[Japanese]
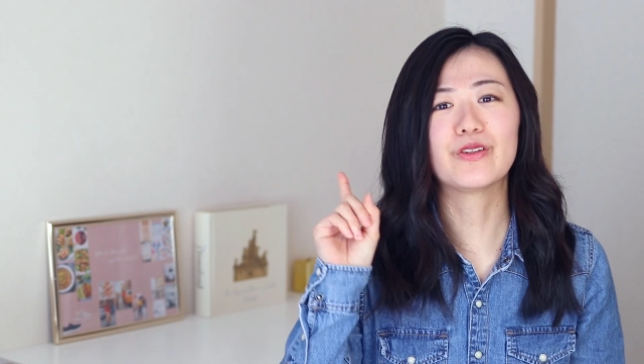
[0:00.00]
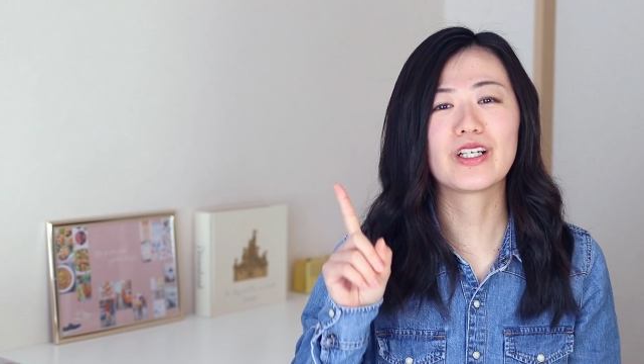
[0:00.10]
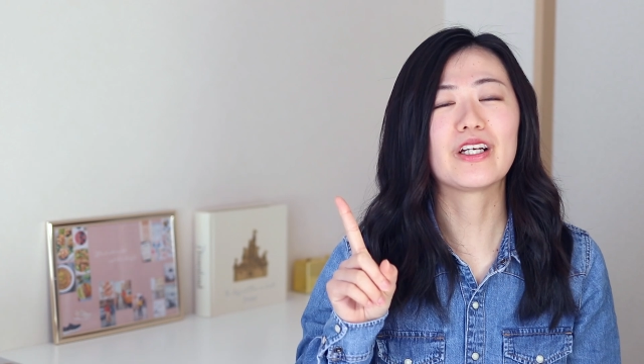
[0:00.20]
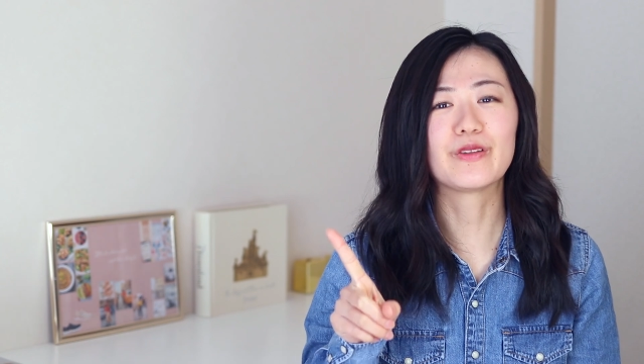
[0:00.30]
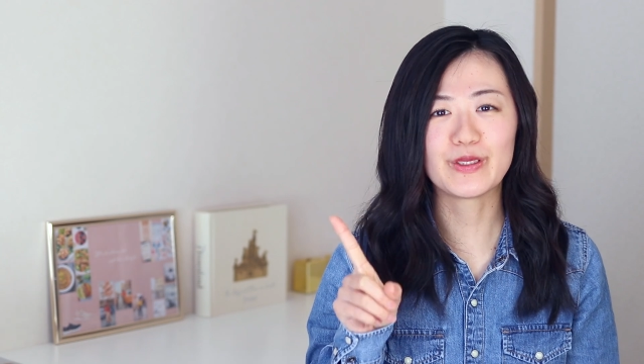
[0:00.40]
今
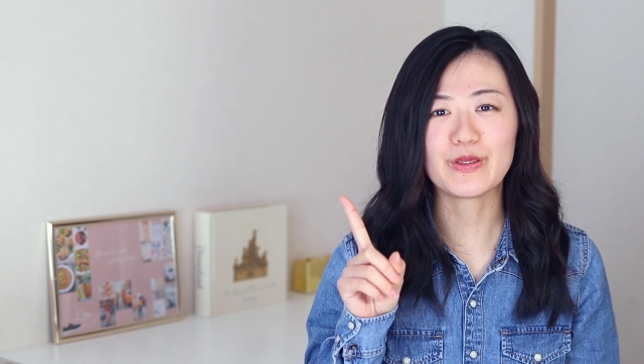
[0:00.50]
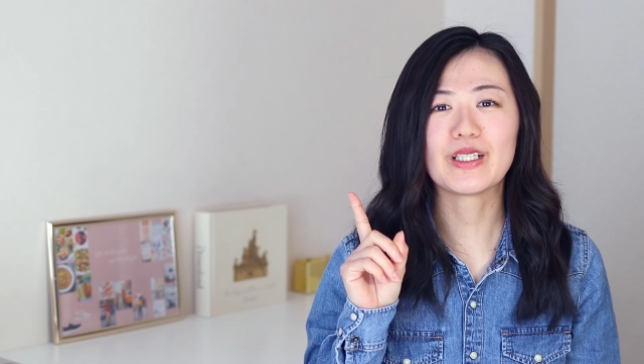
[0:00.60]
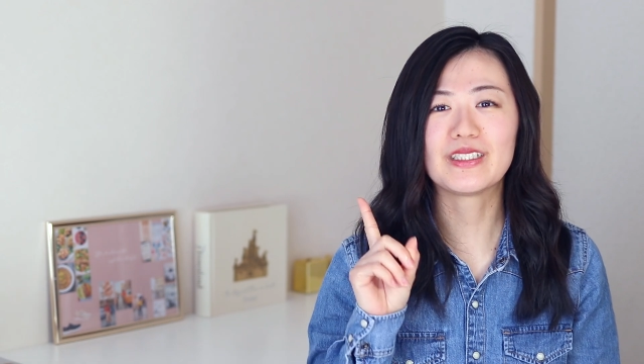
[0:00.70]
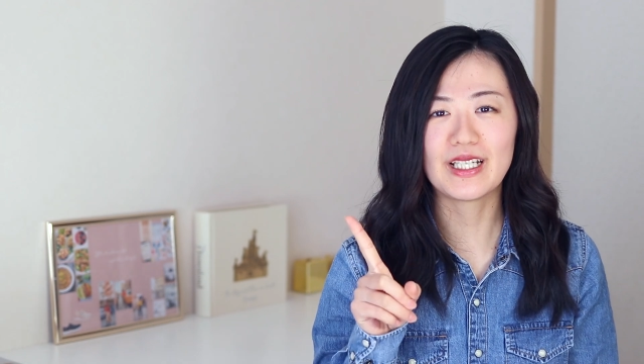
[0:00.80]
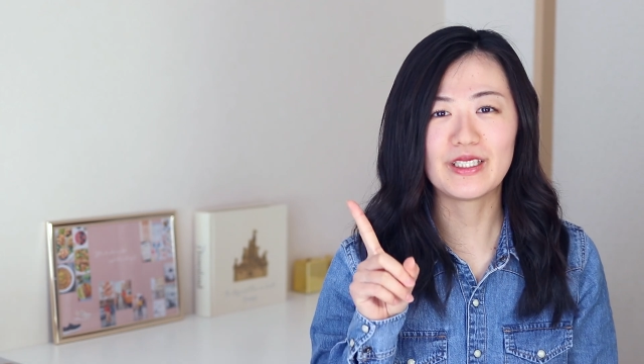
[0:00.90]
回ご紹
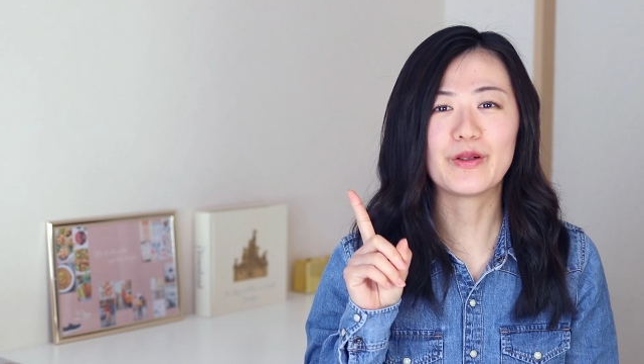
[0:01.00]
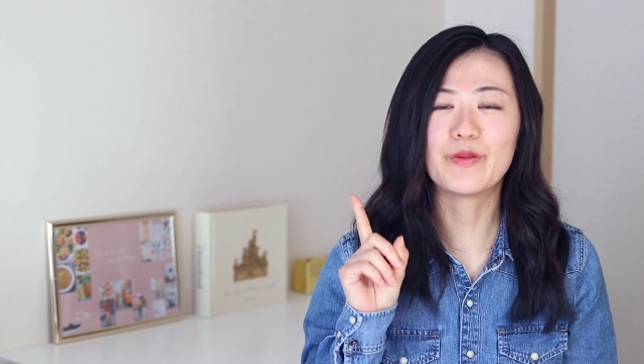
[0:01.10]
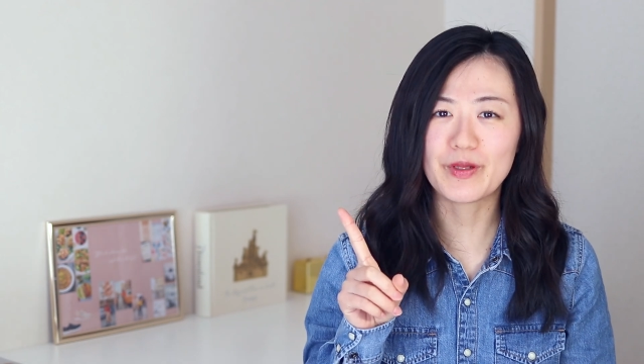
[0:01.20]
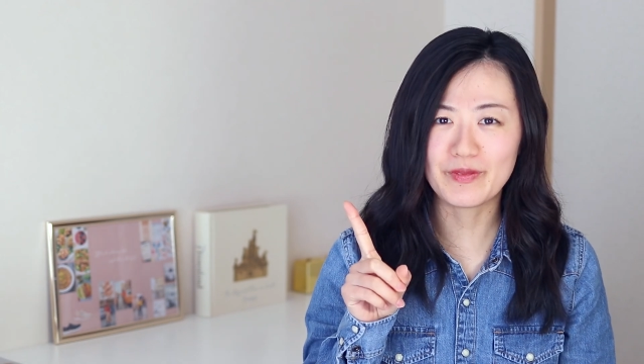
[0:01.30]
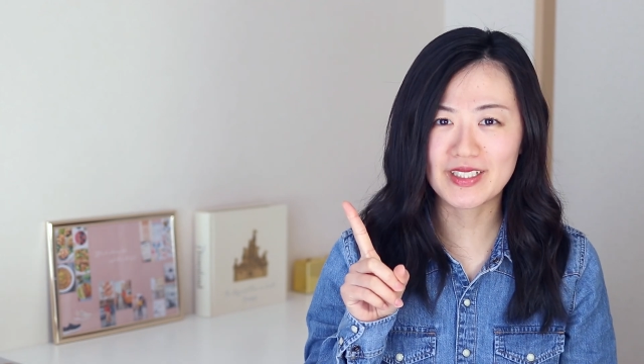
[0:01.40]
介したいと
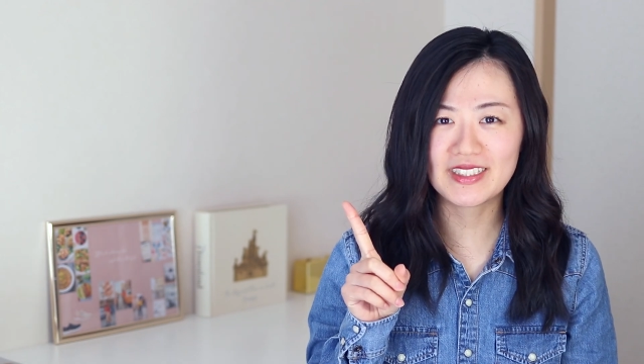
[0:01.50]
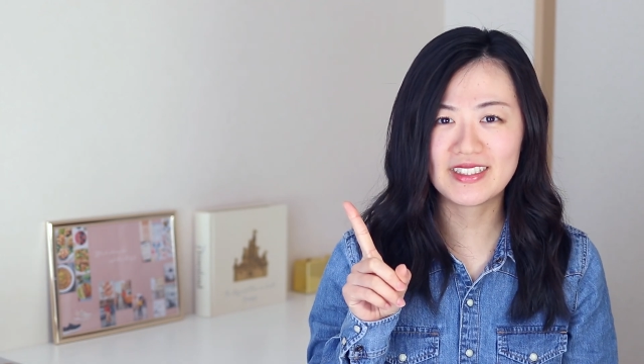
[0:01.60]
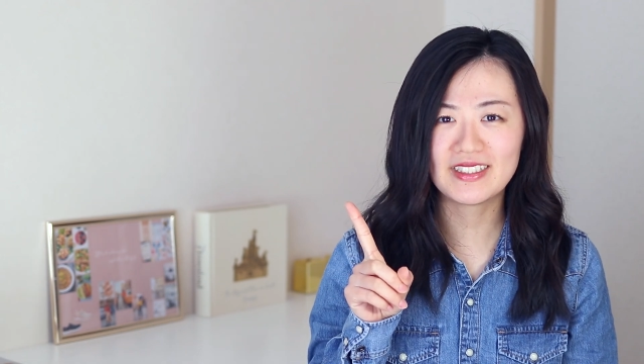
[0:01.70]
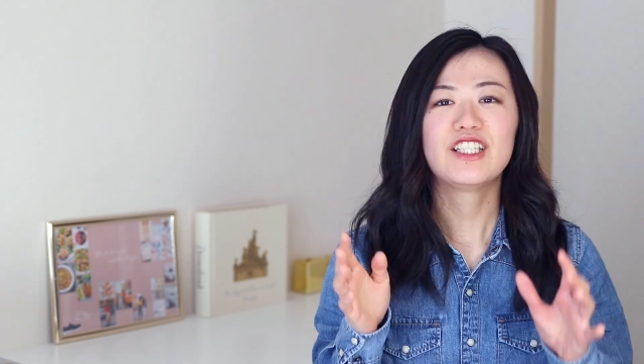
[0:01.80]
思います